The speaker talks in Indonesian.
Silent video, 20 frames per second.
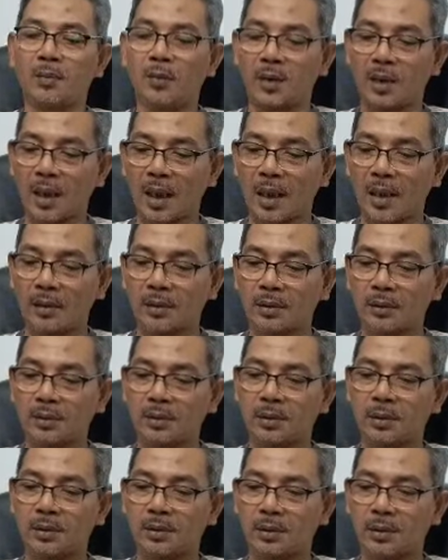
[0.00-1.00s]

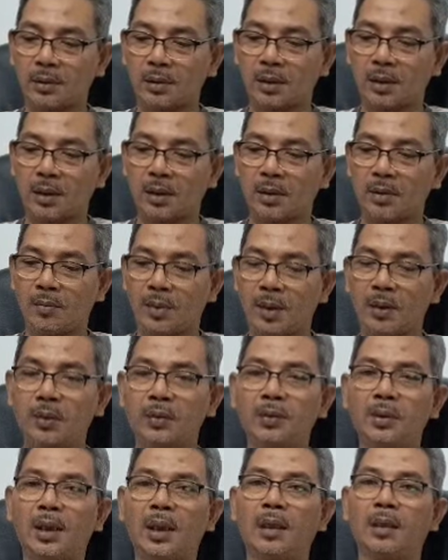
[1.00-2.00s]
Kemudian
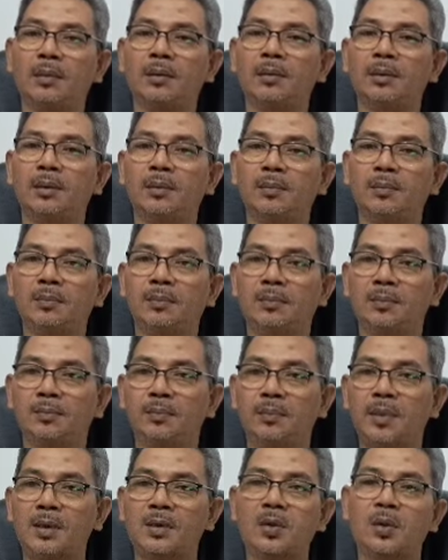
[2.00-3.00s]
berikutnya
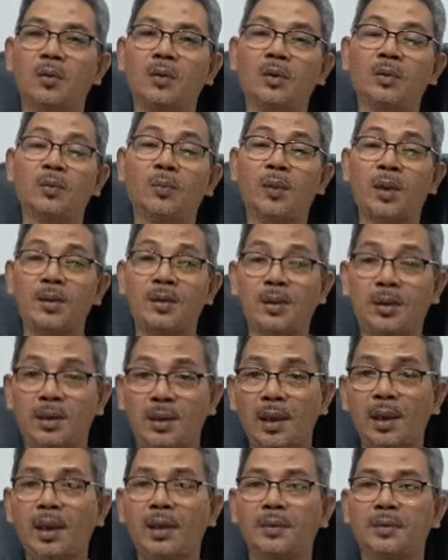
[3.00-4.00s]
Pak Jokowi itu
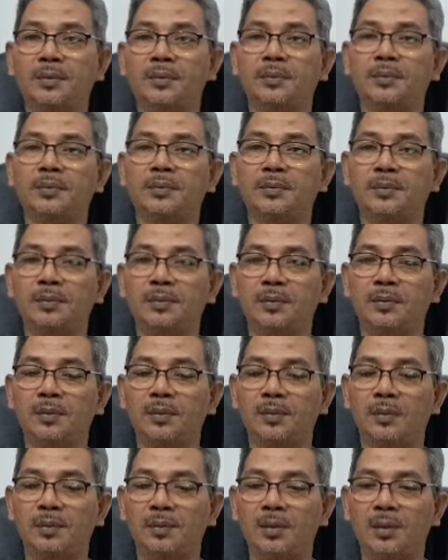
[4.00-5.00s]
presiden
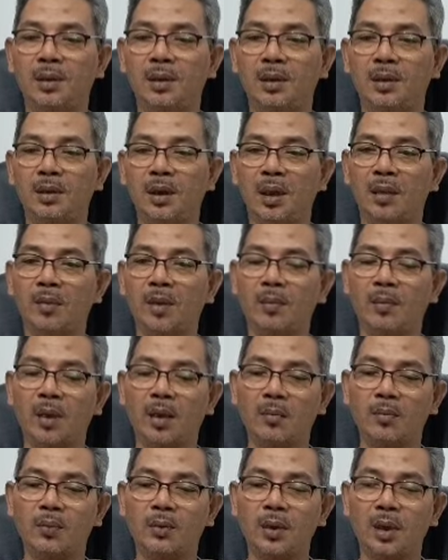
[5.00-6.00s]
yang
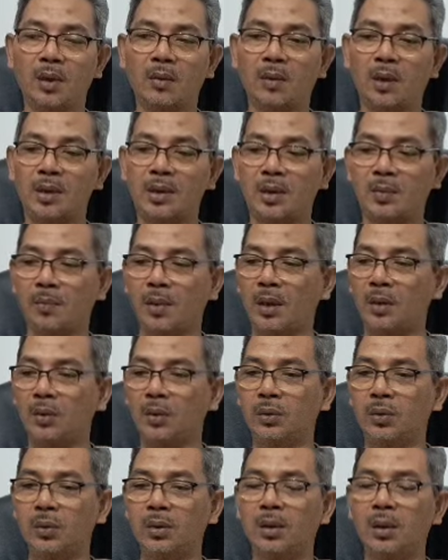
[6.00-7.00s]
memang punya
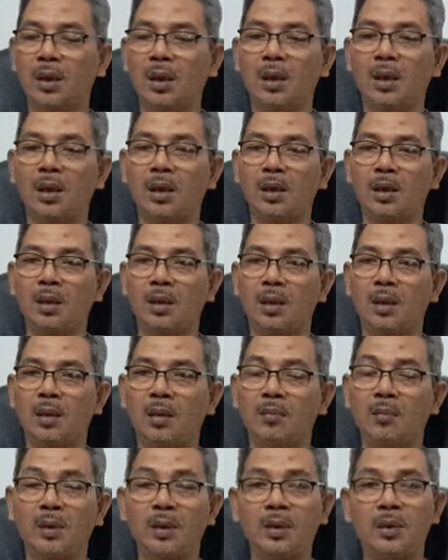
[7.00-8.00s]
kewajiban untuk
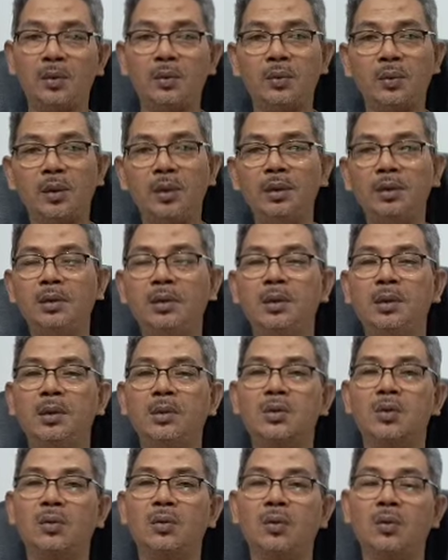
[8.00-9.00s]
eh,
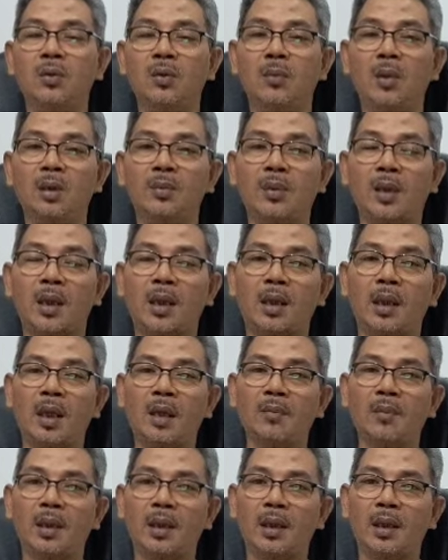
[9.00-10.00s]
melindungi seluruh umat
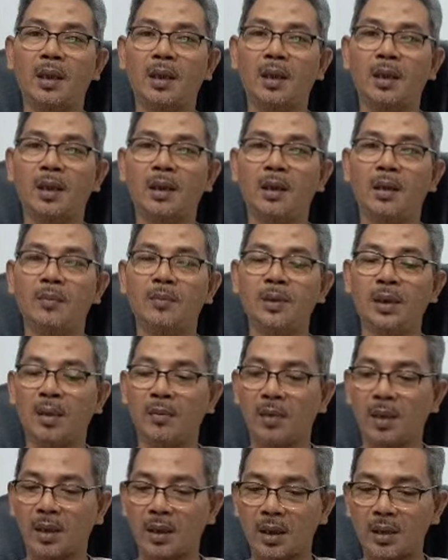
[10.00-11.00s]
beragama
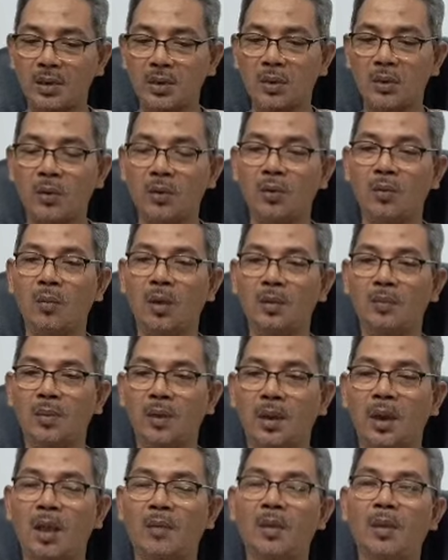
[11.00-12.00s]
menyambangi seluruh umat
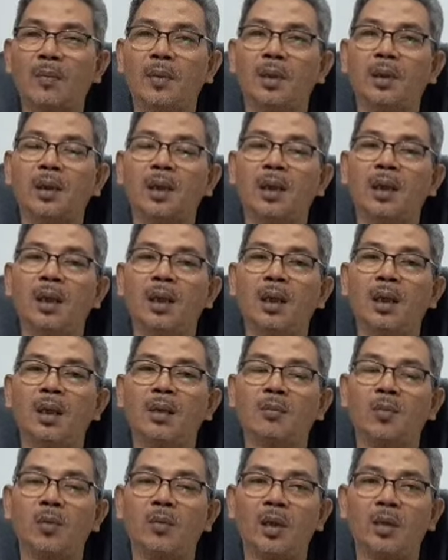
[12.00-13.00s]
beragama pada
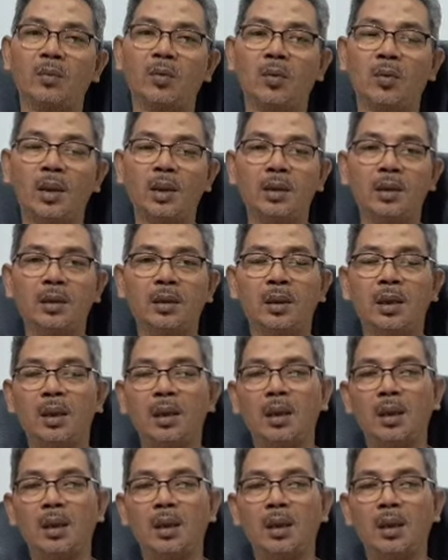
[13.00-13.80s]
momen-momen